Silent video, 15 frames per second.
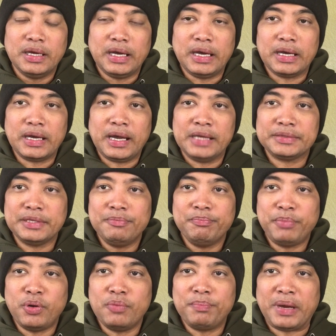ang ating
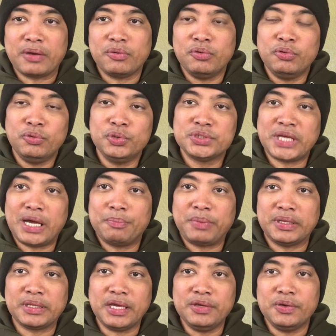pong
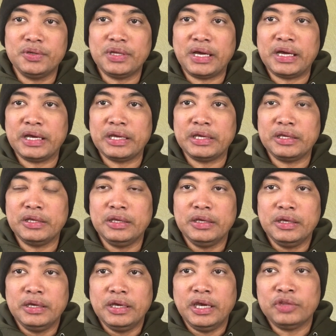pag-uusapan ngayon ay
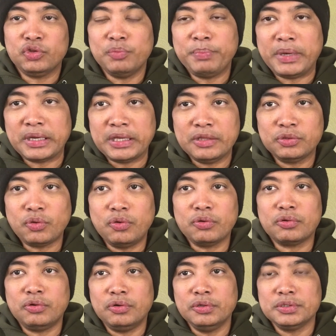ito pa rin
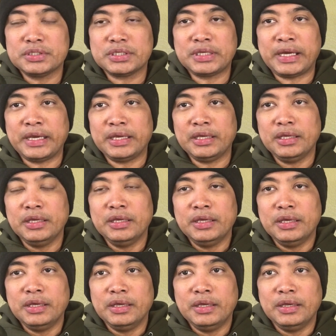tungkol kay
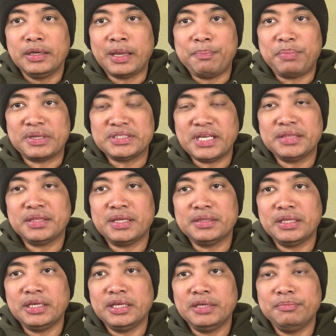
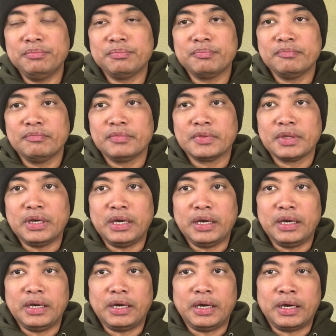Representative
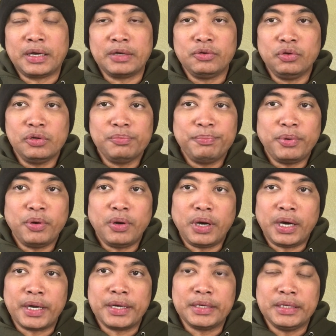Arnulfo
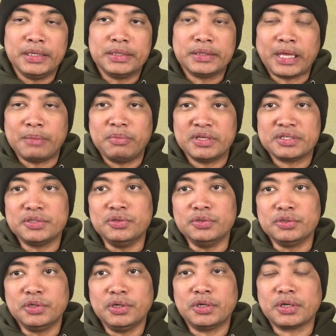Arnie Tebes
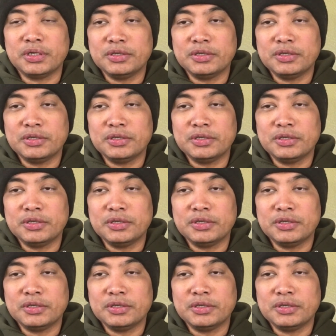Jr.